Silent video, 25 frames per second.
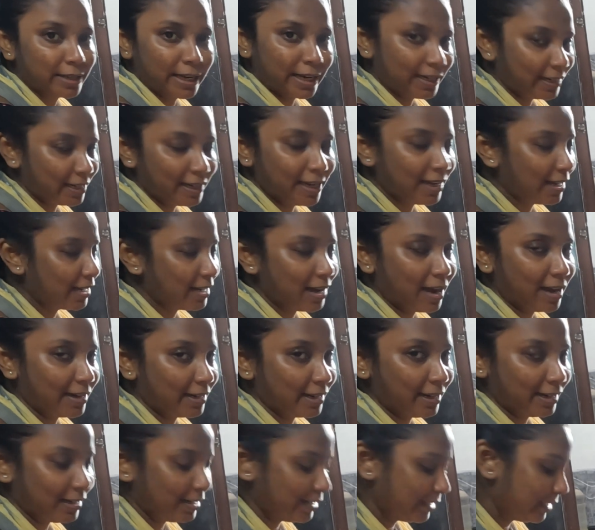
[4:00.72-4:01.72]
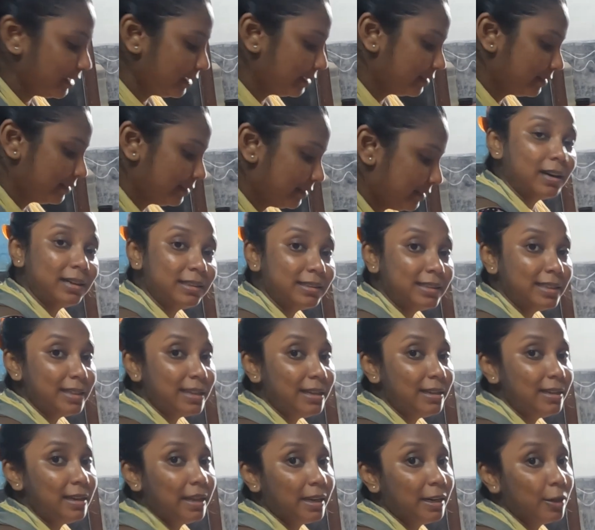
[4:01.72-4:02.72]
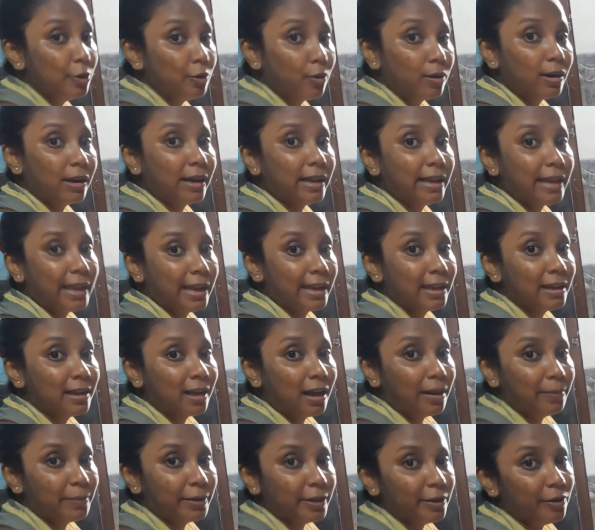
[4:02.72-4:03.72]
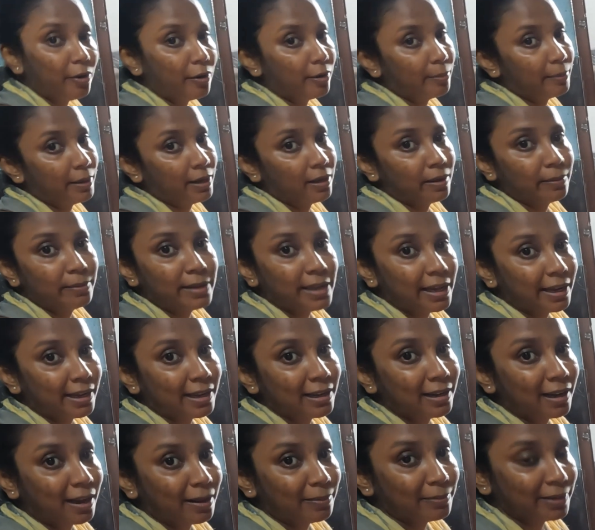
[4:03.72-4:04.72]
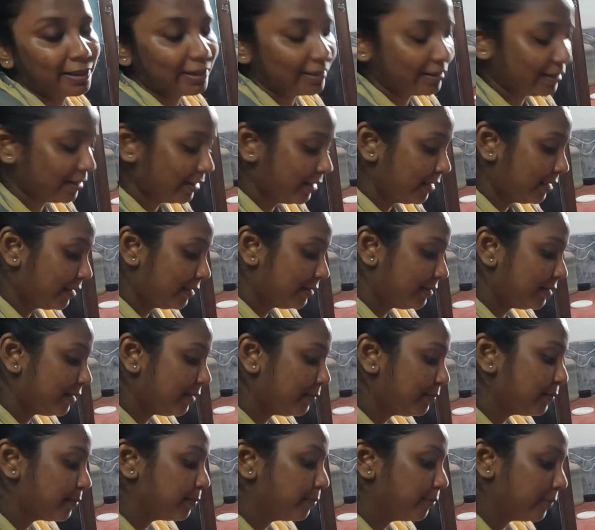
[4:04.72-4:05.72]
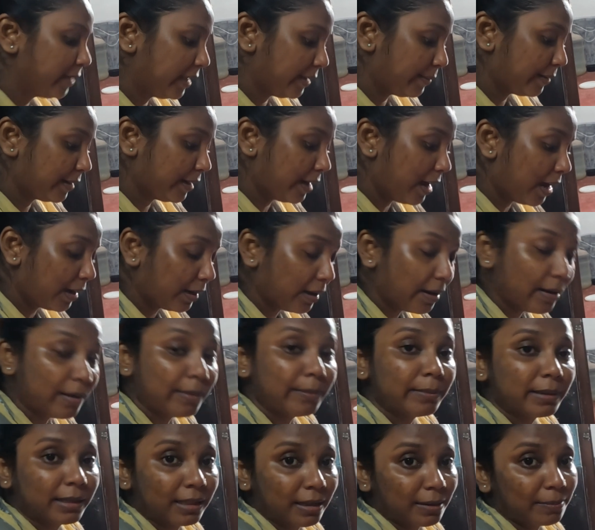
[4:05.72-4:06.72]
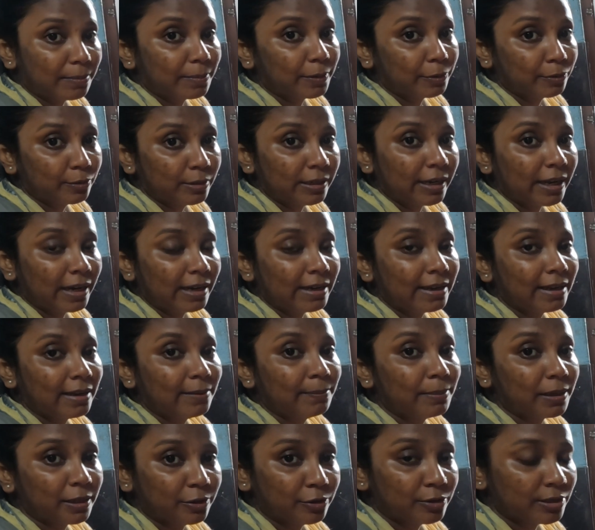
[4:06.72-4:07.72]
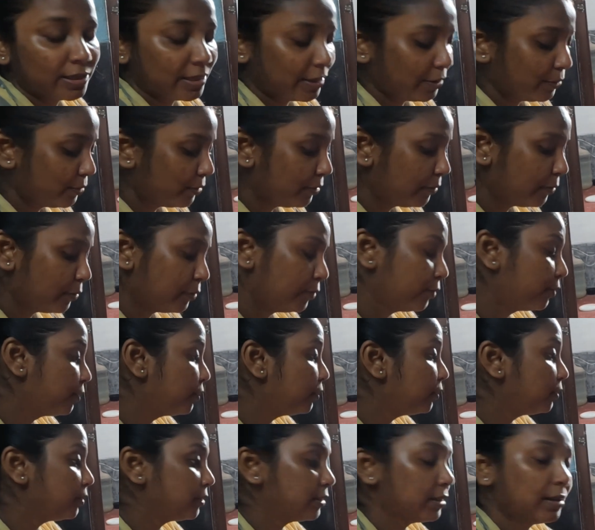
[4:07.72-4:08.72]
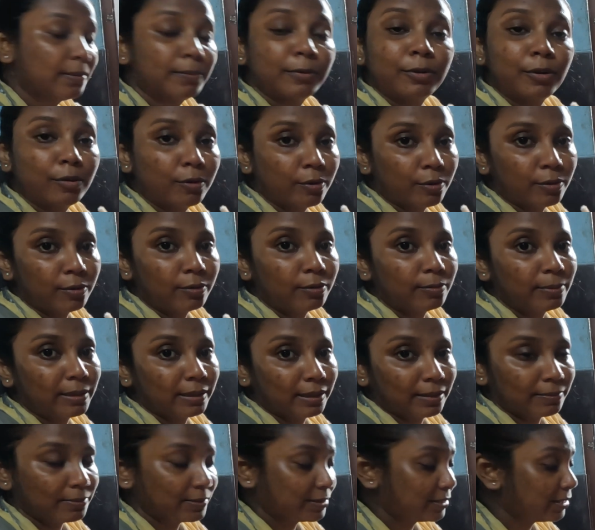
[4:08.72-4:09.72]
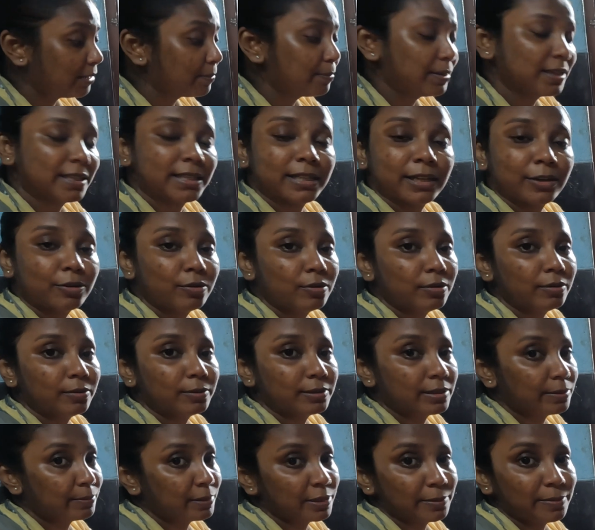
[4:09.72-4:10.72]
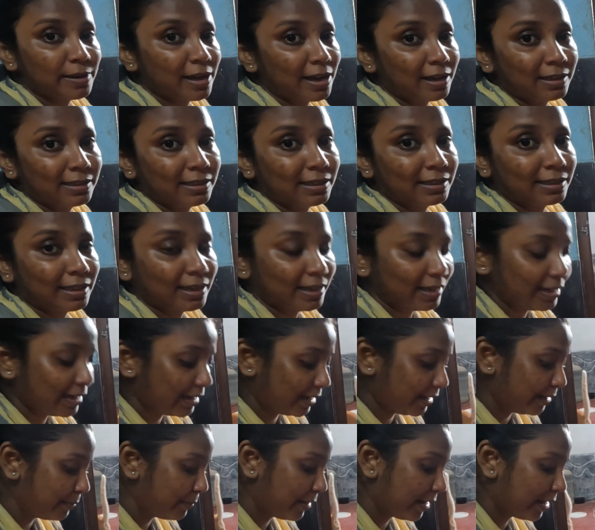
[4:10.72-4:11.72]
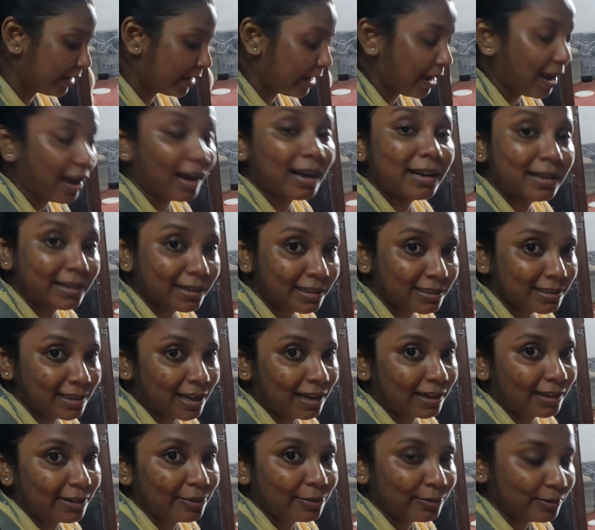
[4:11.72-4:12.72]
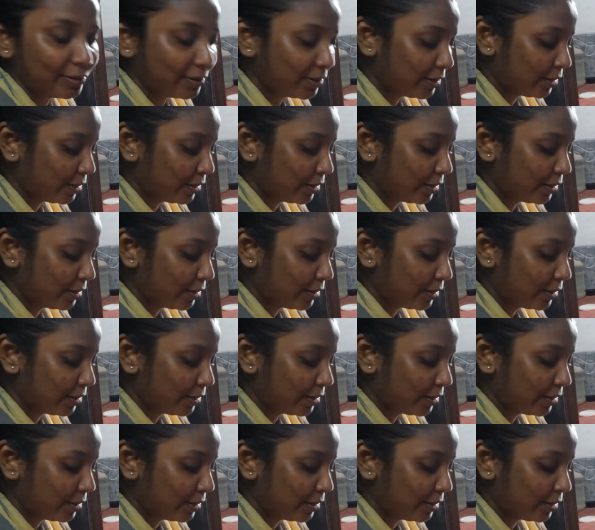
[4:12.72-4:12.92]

तो रेडी है खाने के लिए हर दिन इन लोगों का एक ही काम है और मेरा भी एक ही काम है जब मैं खाना मतलब उनके लिए परोसती हूँ उनको सब लोग को मतलब सब बच्चे को समझ में आ जाता है कि मैं क्या करने जा रही हूँ